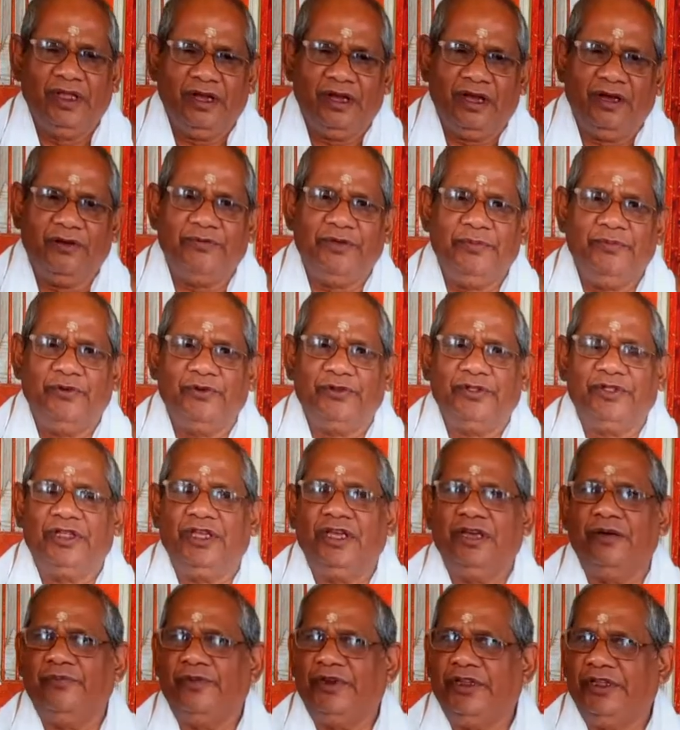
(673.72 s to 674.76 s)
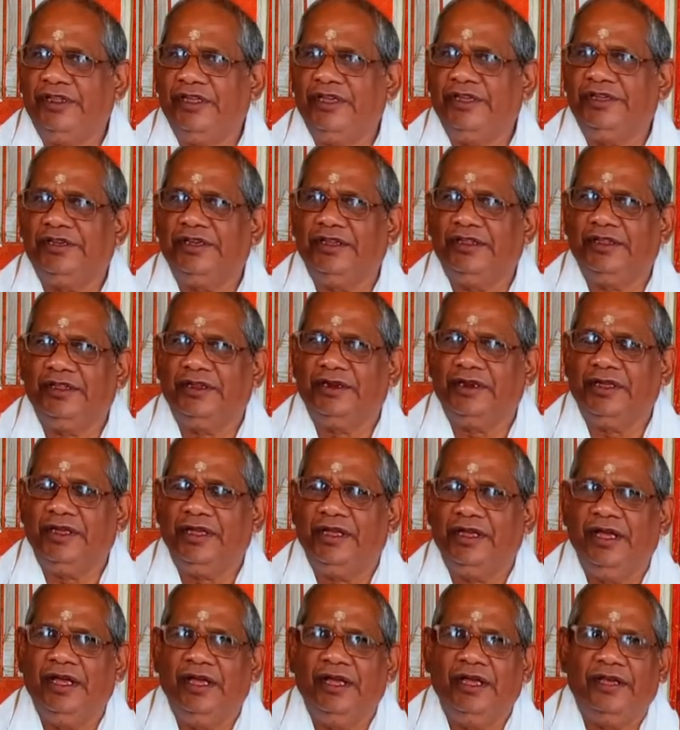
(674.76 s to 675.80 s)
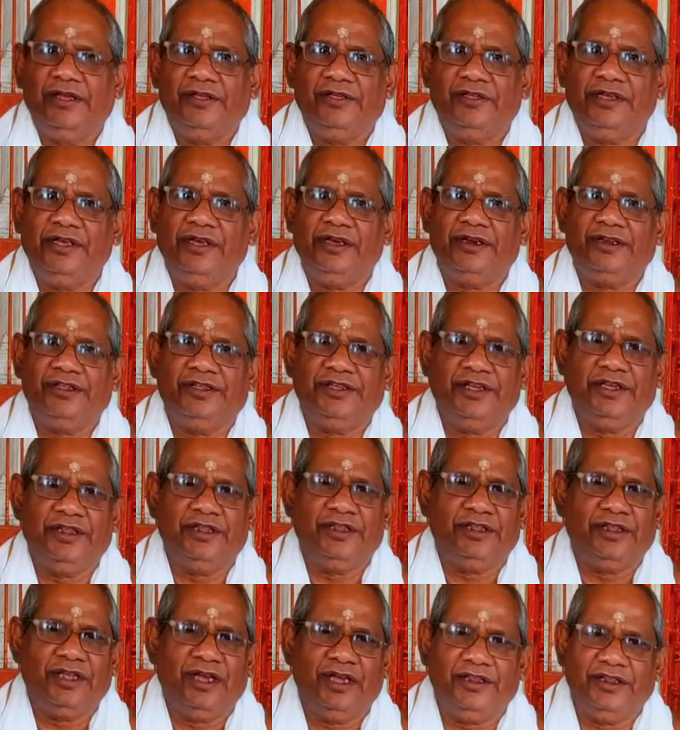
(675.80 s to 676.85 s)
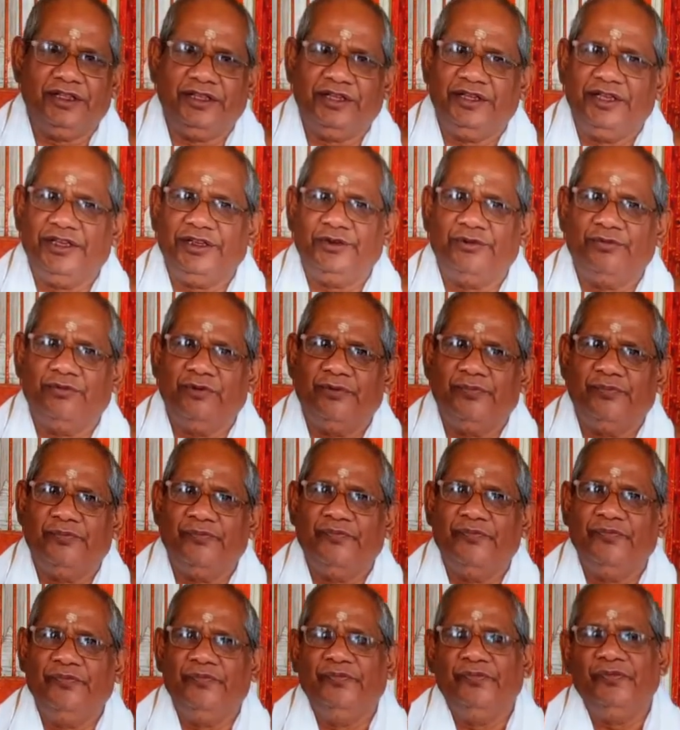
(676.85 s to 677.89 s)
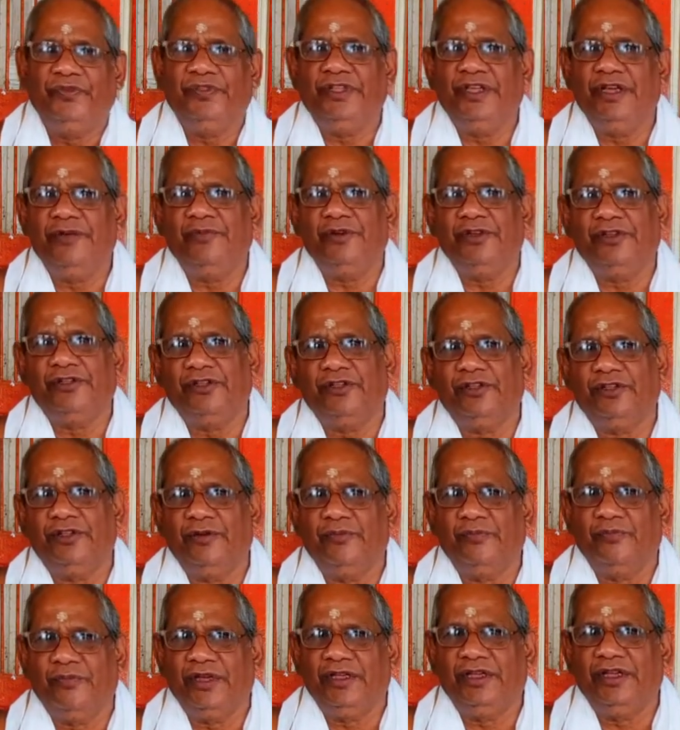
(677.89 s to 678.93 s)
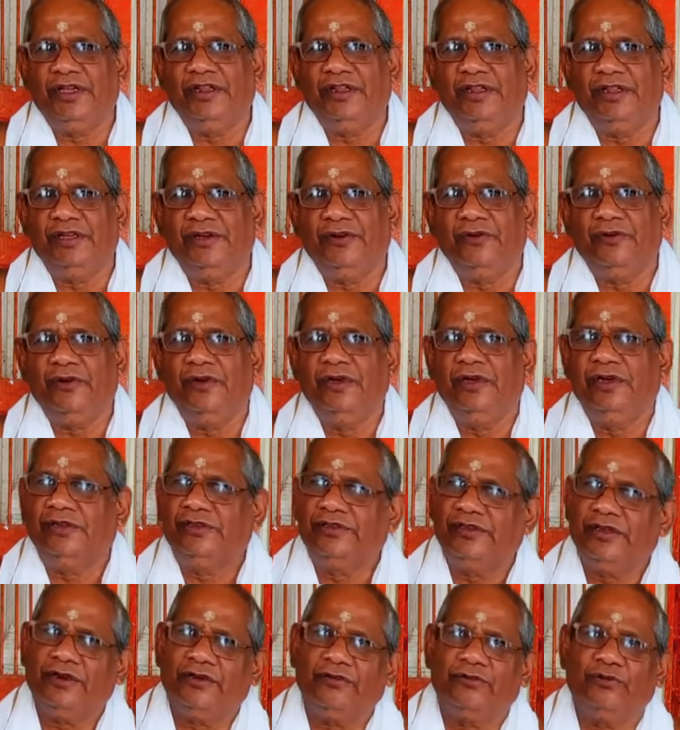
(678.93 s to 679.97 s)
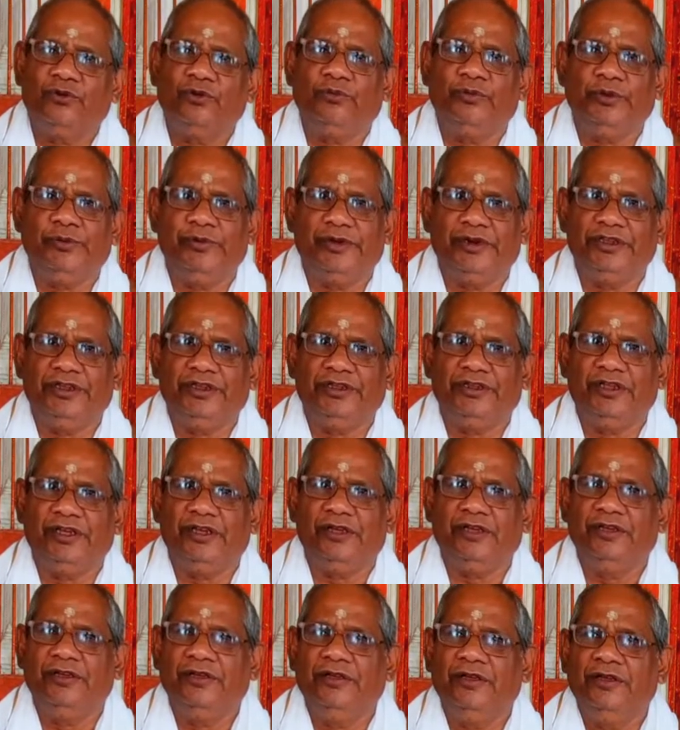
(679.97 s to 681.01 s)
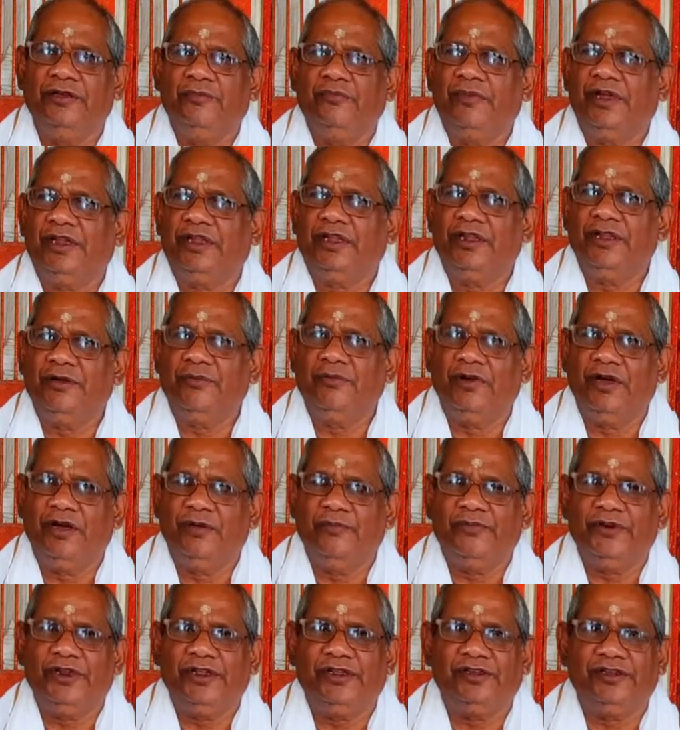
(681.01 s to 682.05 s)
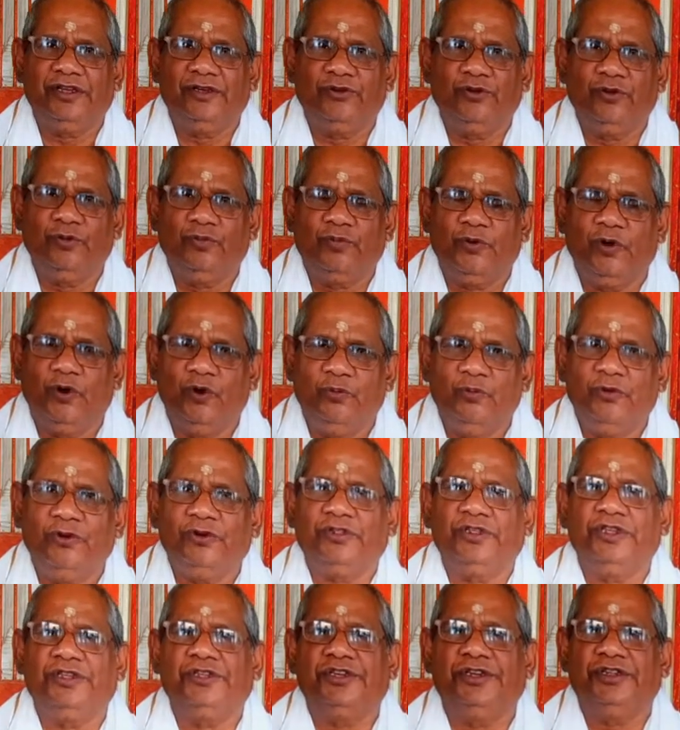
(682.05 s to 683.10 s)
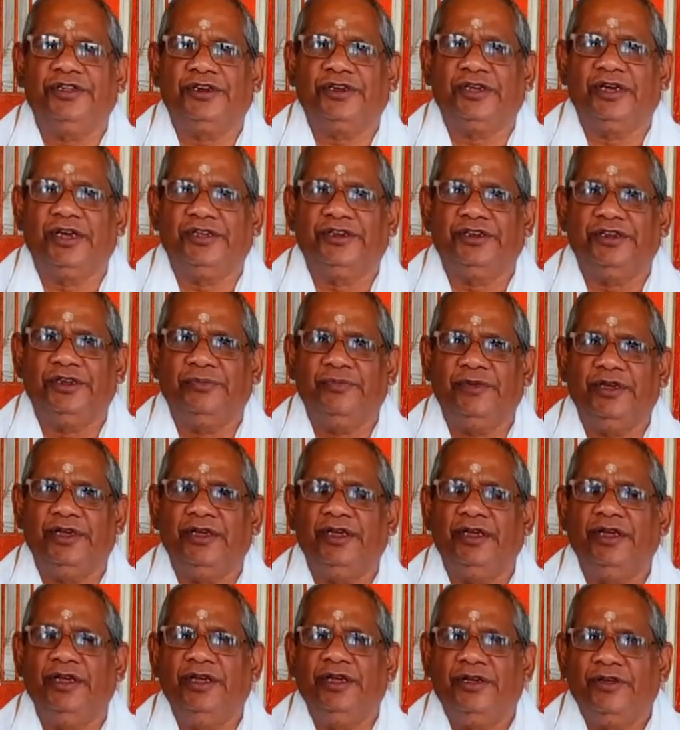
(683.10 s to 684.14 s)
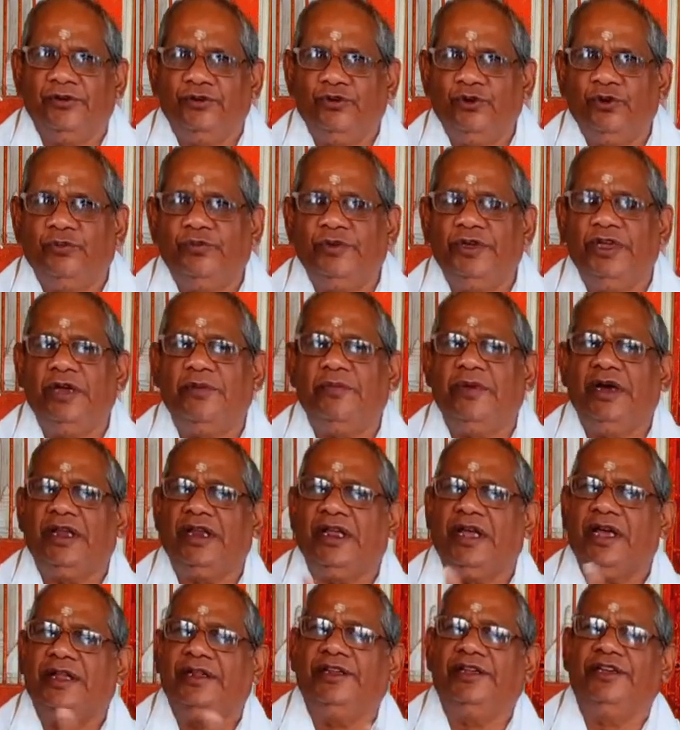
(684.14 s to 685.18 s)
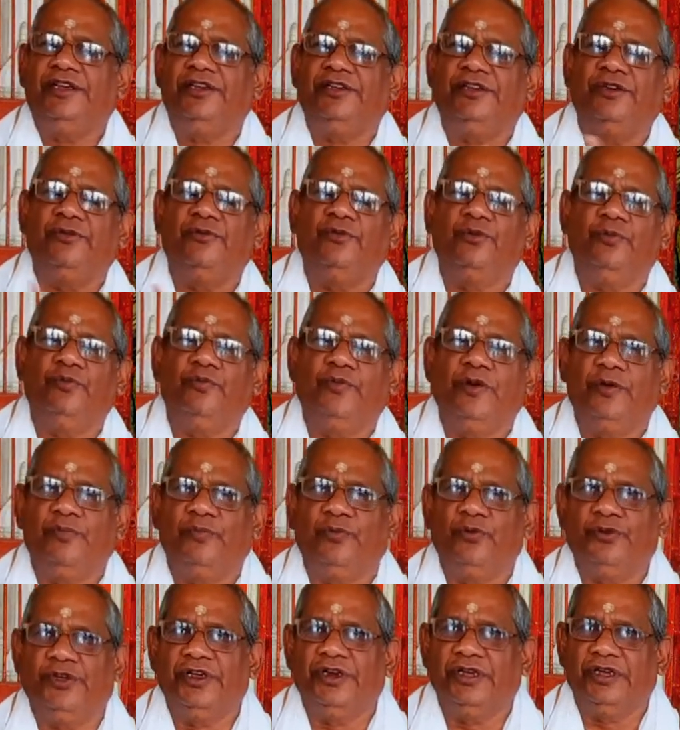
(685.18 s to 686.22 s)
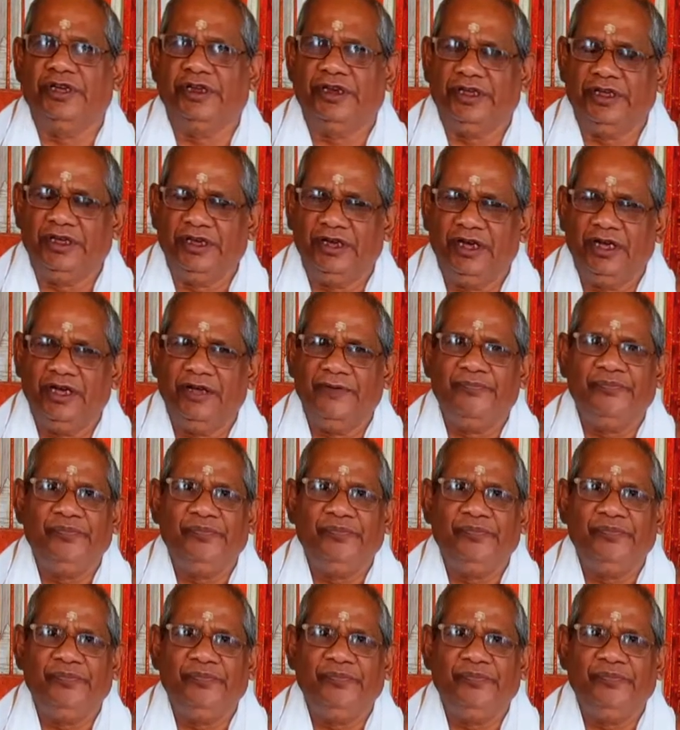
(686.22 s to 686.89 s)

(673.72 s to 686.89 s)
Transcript: अविमुक्त अमृत क्षेत्र ये अर्चयंत्याधिकेशव ते भजन ते सर्व दुख विवर्जिता मतलब अमृत स्वरूप अवमुक्त क्षेत्र काशी में जो भी हमारे आदिकेशव रूप का पूजन करेगा